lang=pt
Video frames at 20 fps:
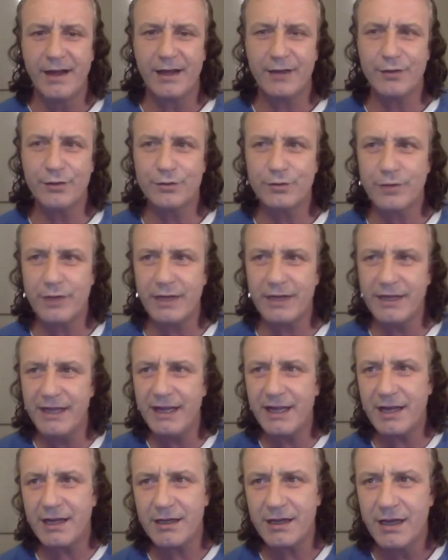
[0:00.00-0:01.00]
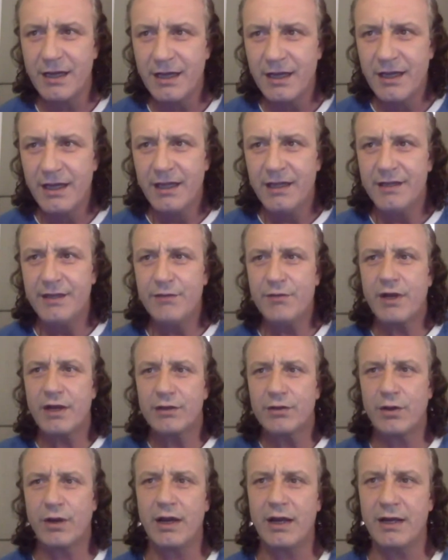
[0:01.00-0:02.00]
a doutora Nica,
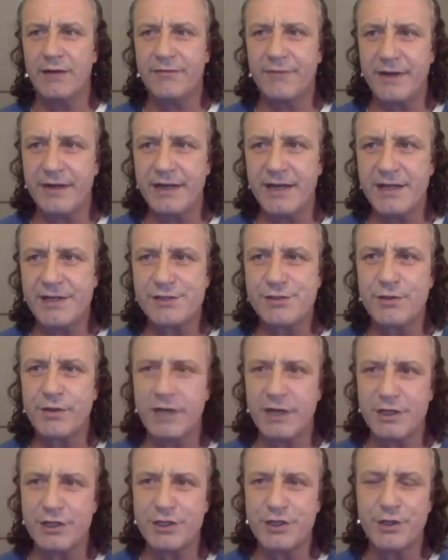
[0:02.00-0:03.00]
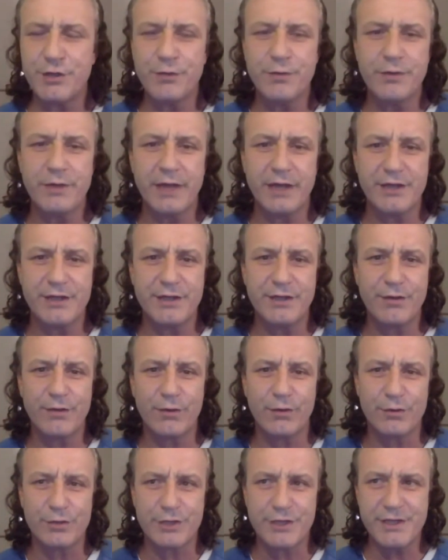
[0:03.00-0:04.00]
Nilka ah, Fernandes Donadil, que é
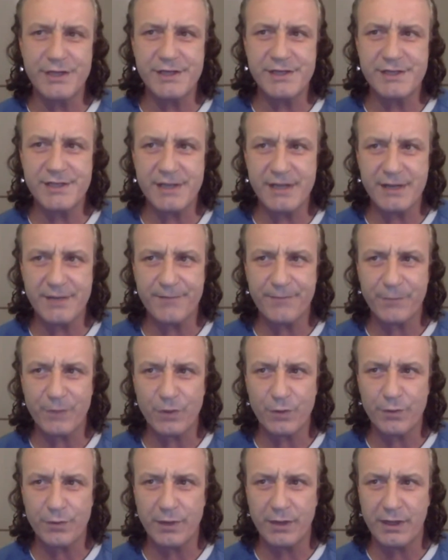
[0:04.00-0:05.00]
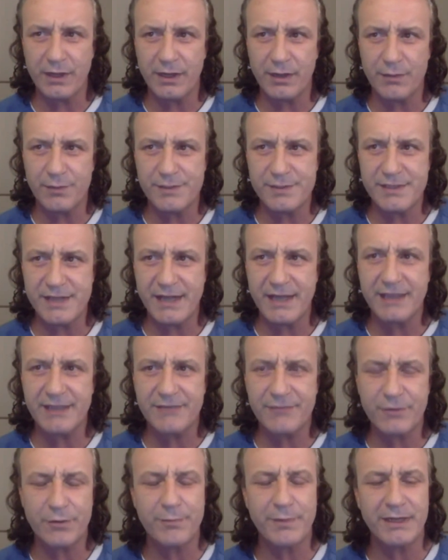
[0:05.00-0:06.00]
ginecologista, é
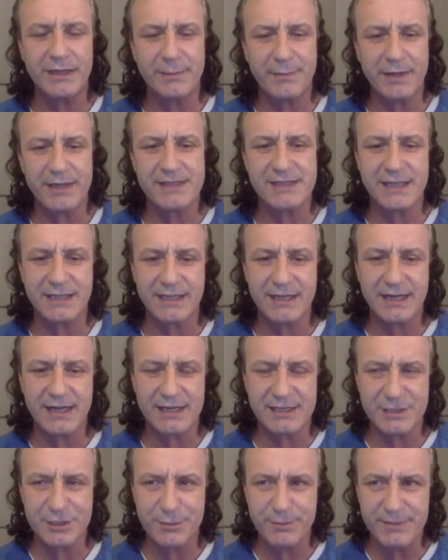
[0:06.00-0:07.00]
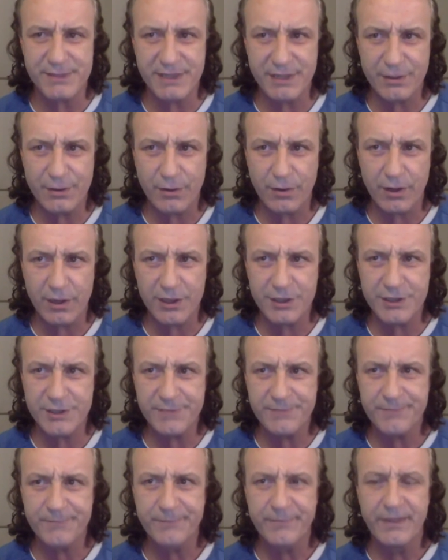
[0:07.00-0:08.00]
obstetra, formada pela Santa Casa de
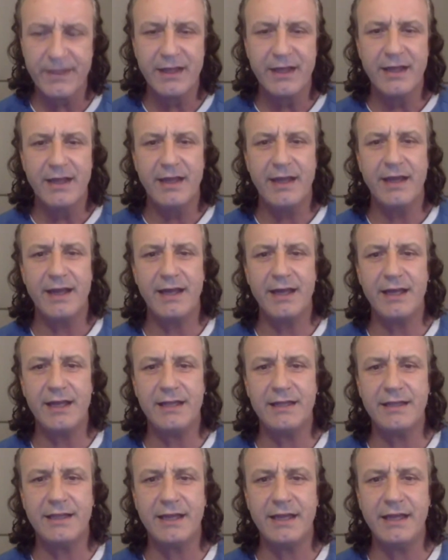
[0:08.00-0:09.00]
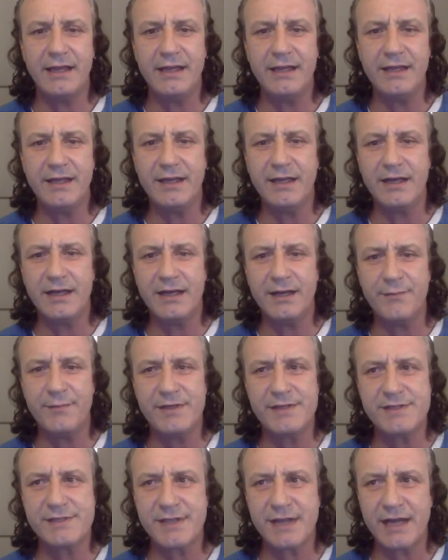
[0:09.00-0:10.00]
Misericórdia, ela tem é,
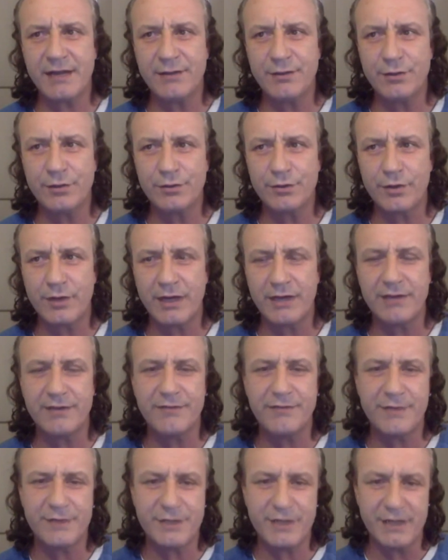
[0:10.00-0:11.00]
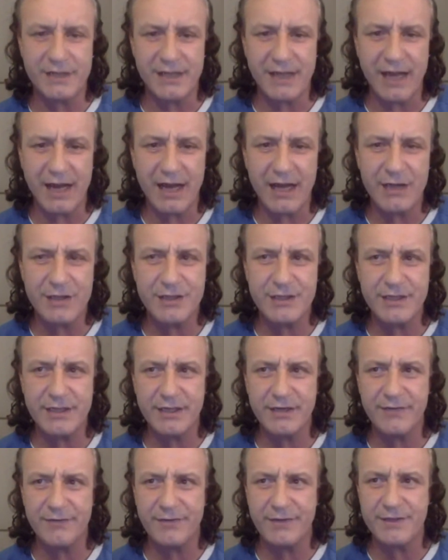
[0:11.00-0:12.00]
mestrado e doutorado em fertilidade
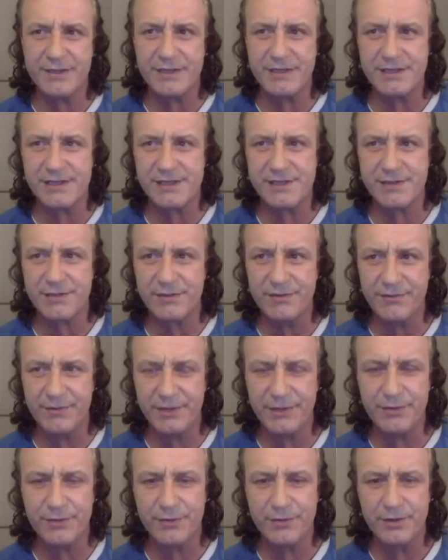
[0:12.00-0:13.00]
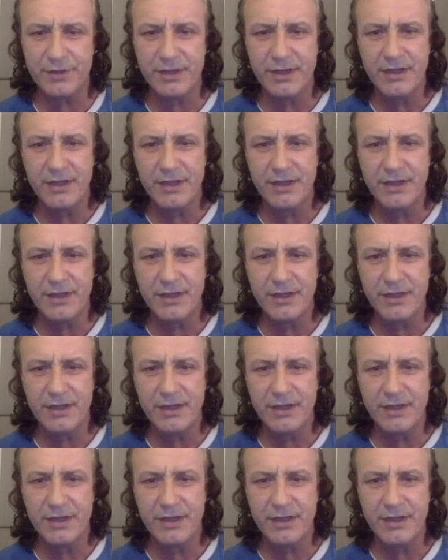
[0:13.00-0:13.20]
e fertilização in vitro.